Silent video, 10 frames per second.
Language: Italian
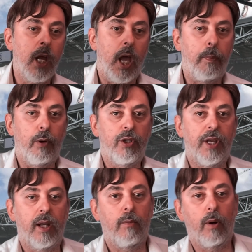e poi
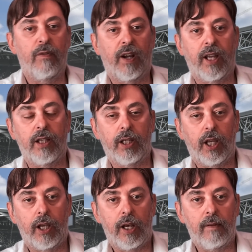c'era Facchetti che
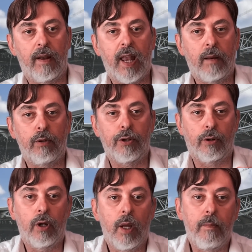chiedeva all'arbitro